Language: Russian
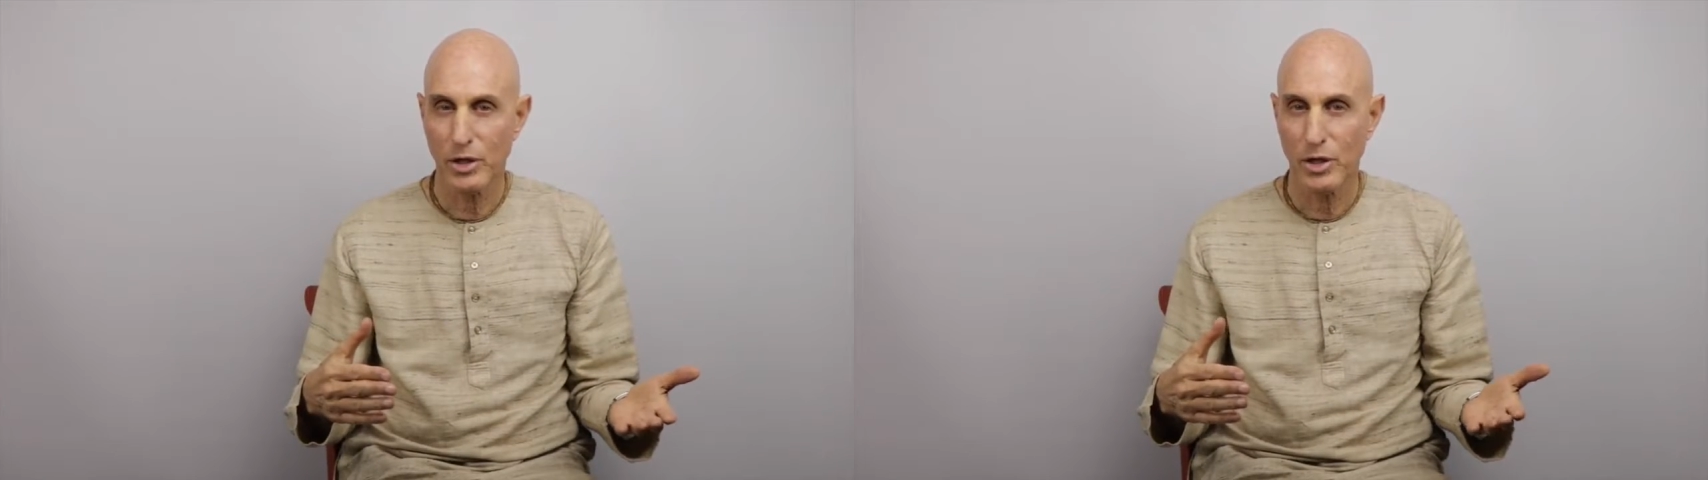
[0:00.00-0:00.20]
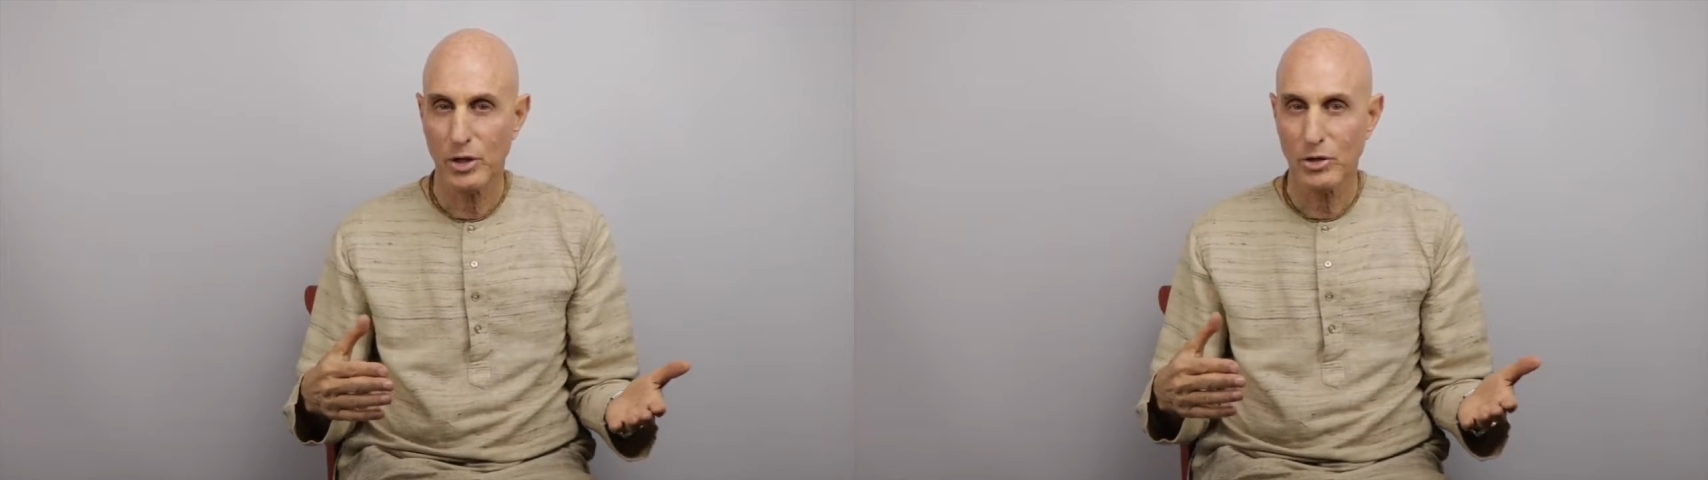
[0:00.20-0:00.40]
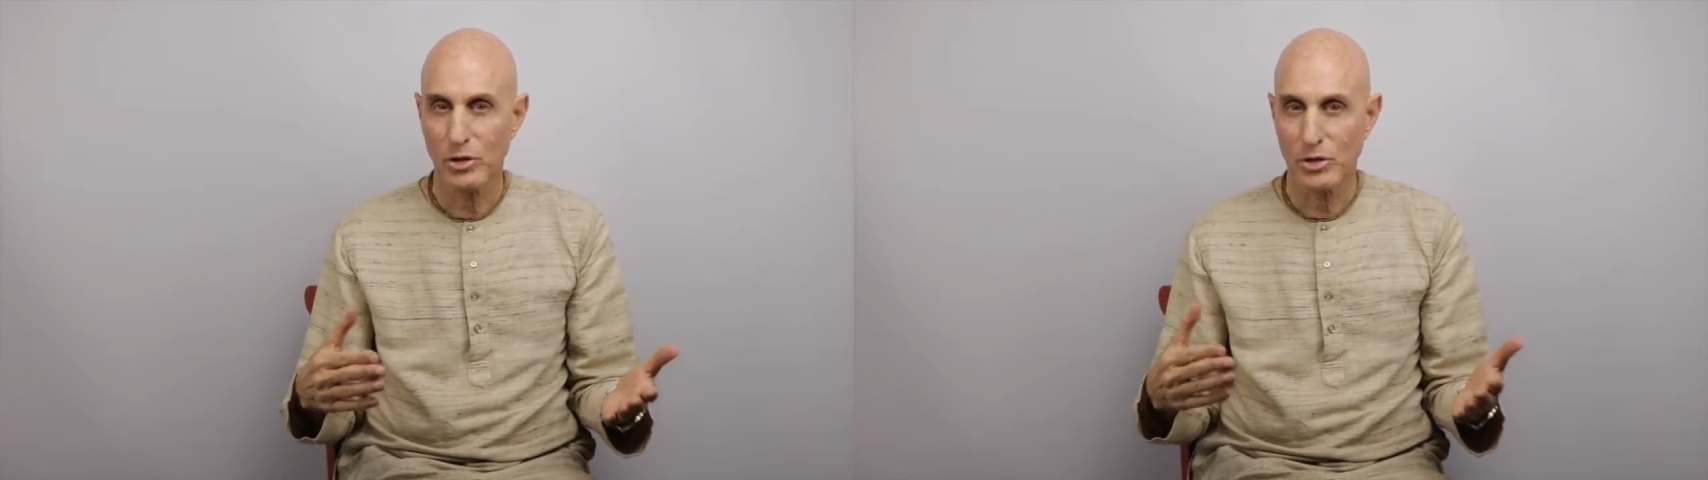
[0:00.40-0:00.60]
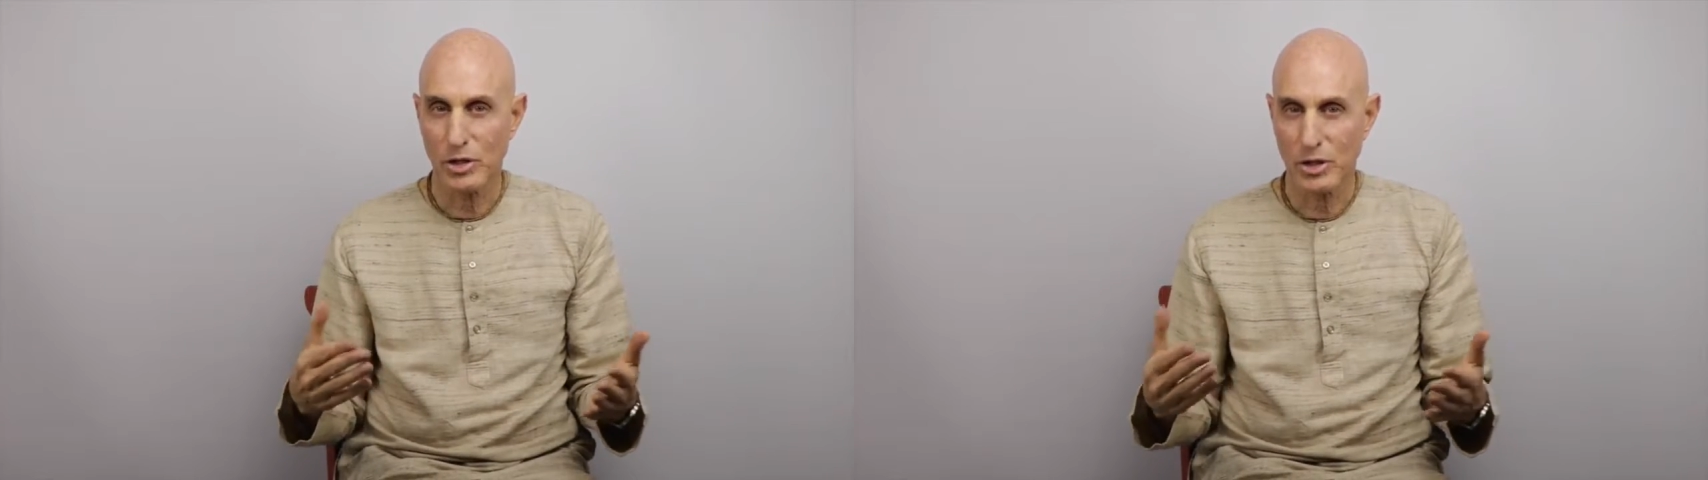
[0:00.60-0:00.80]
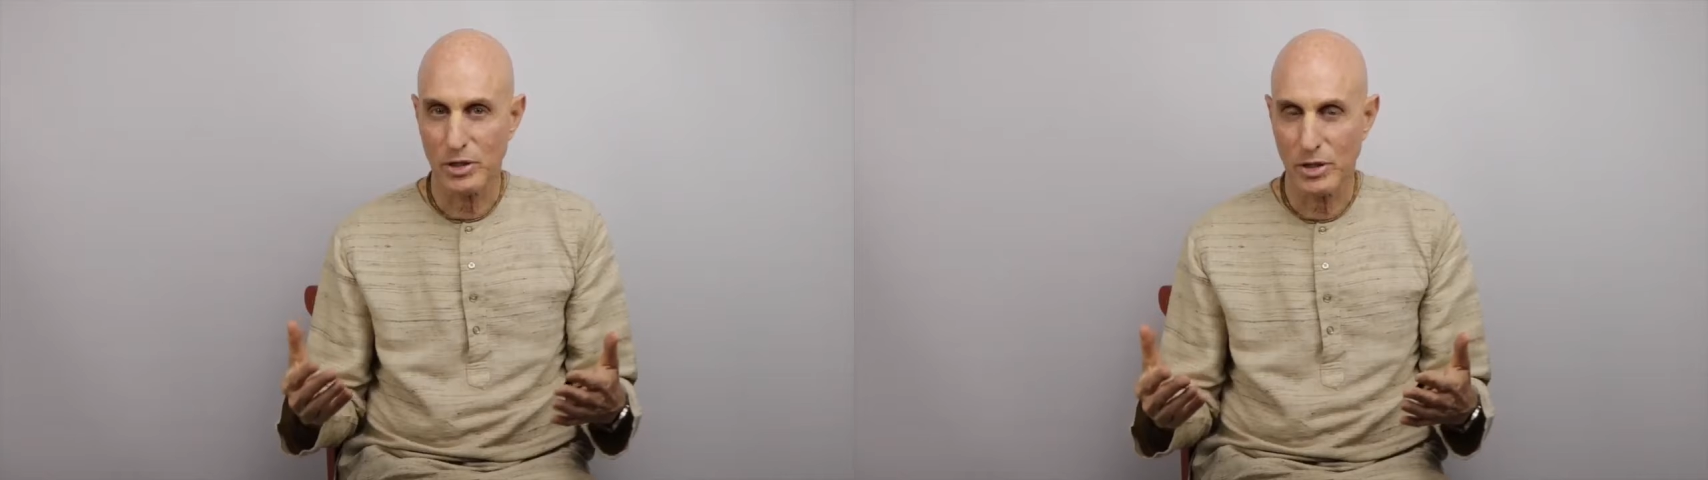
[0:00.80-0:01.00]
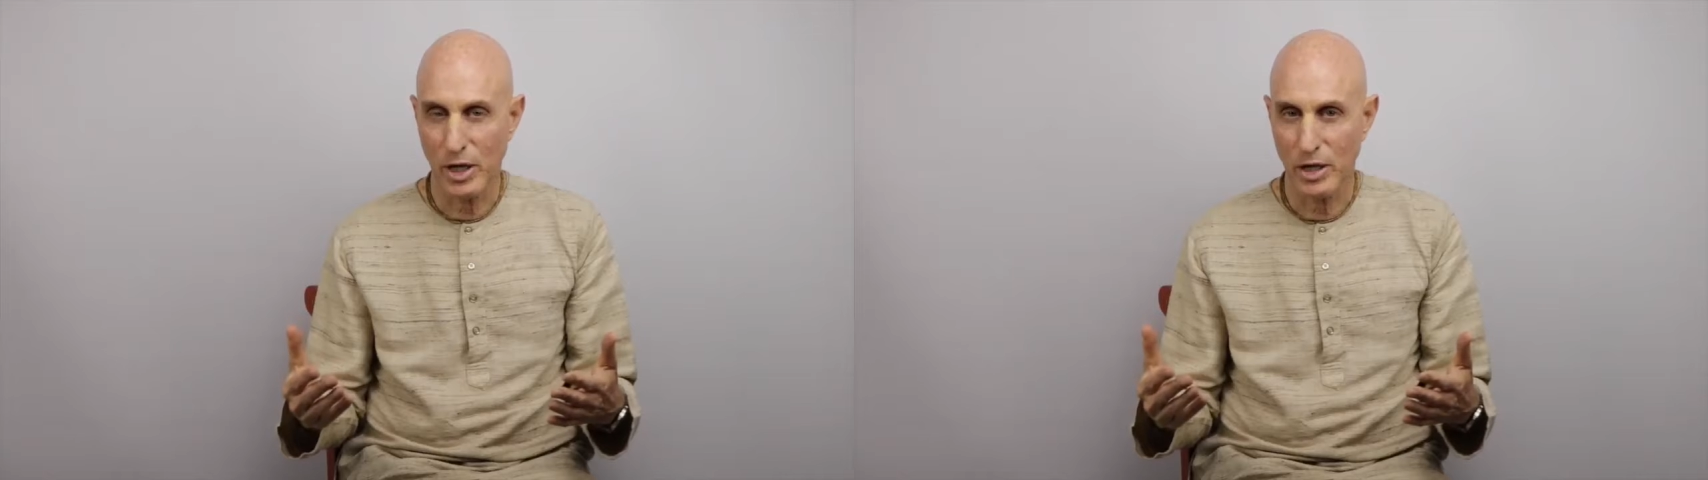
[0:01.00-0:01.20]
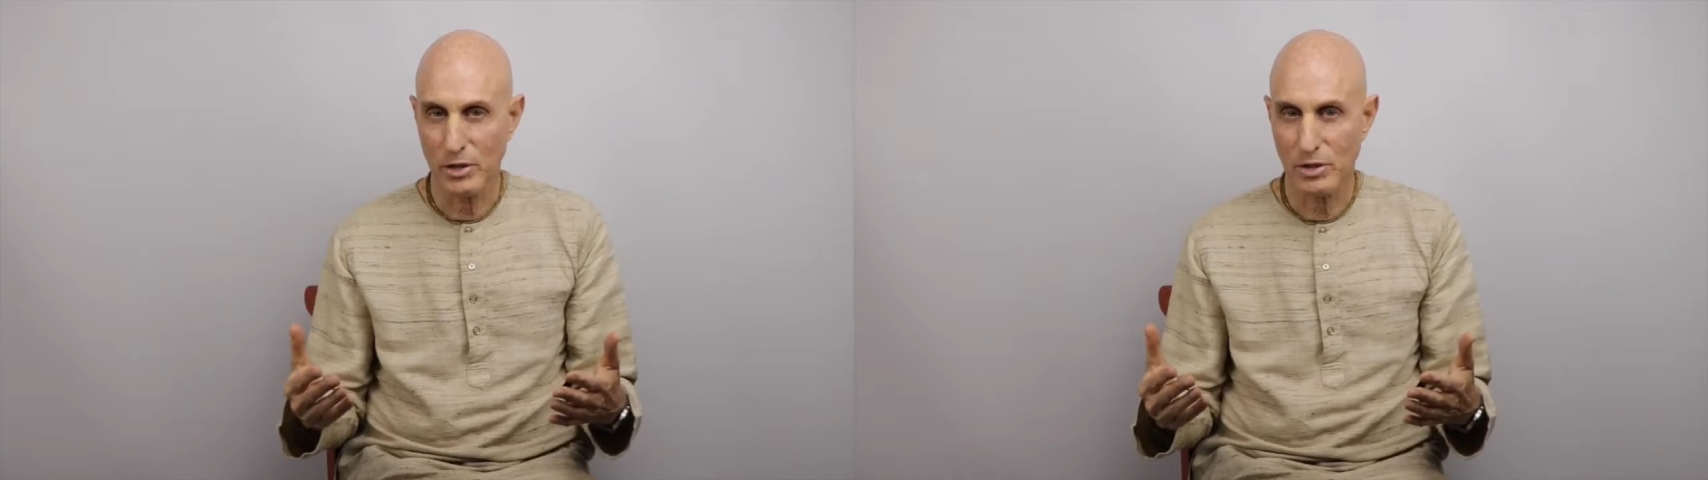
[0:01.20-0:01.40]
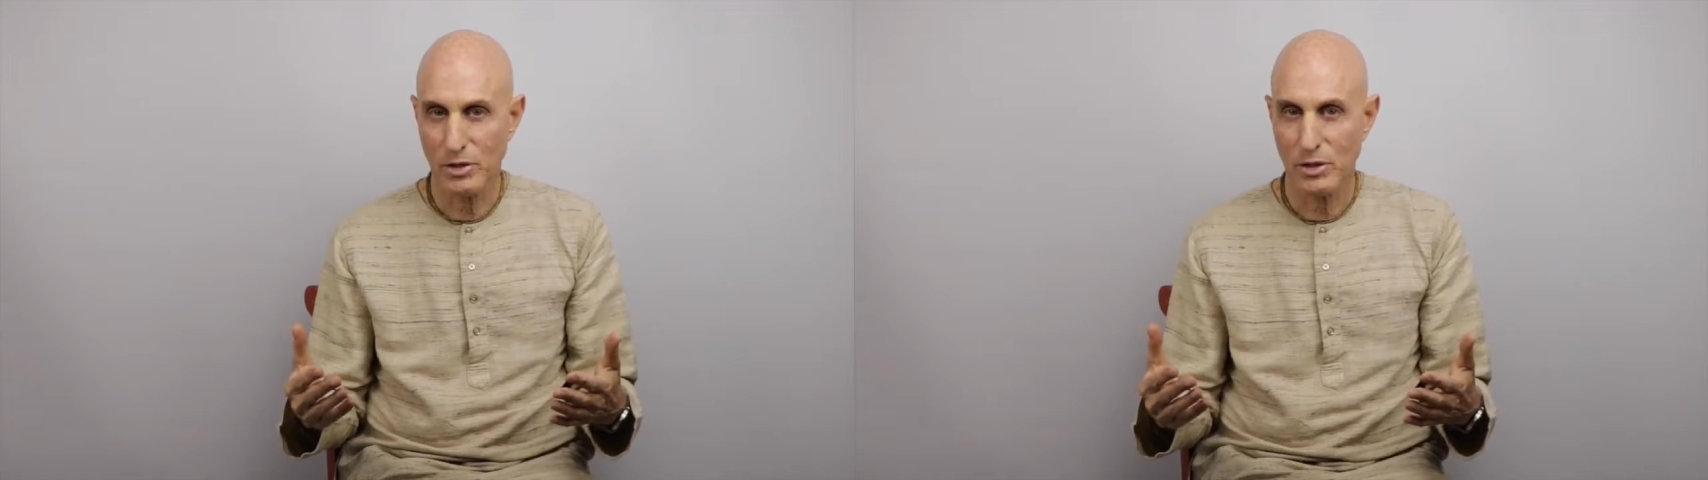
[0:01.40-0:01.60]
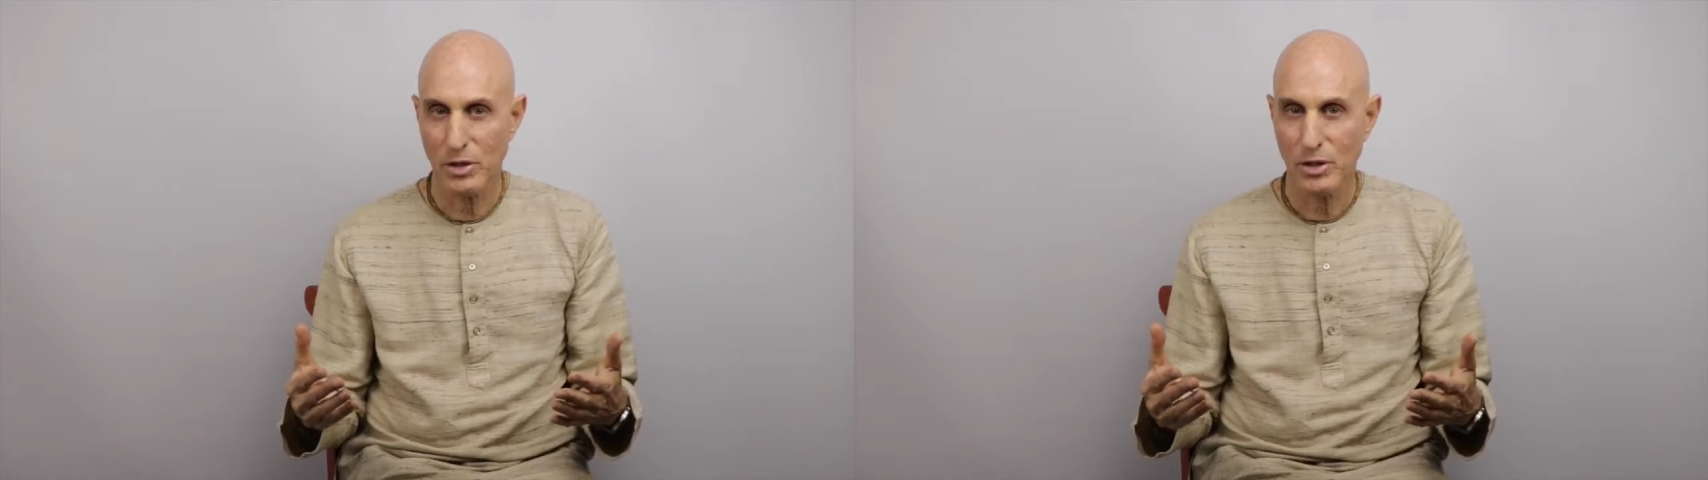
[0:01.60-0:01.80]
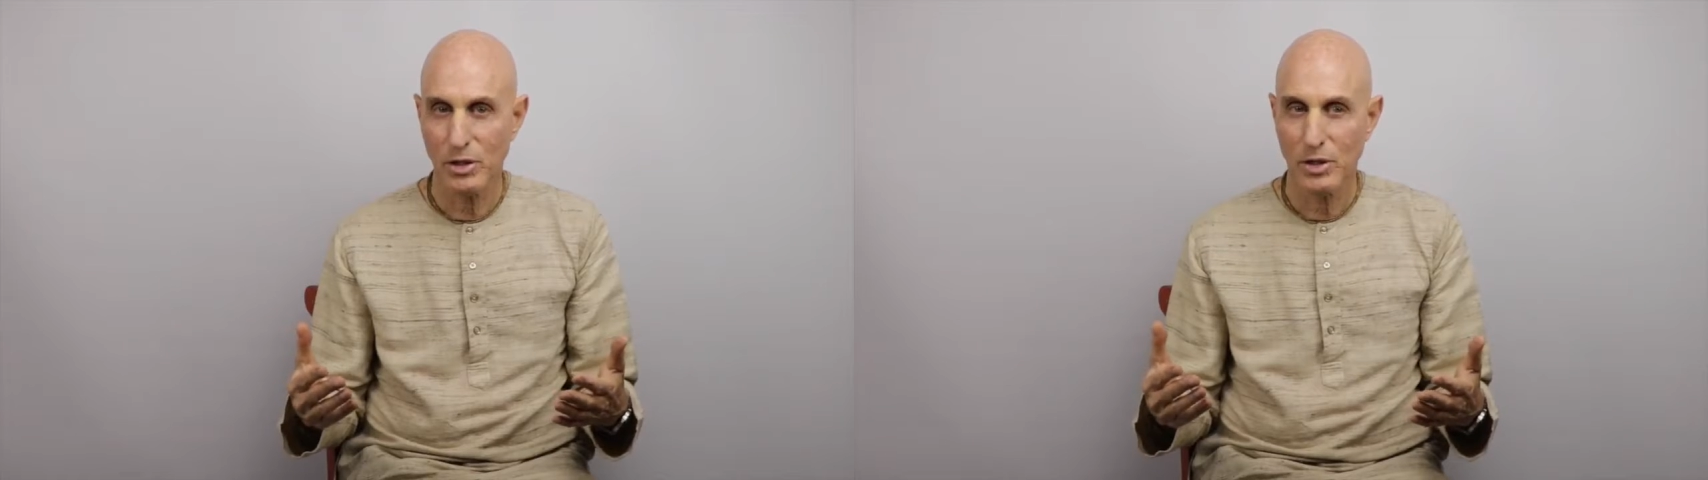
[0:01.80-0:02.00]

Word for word: что он привязан к гордыне?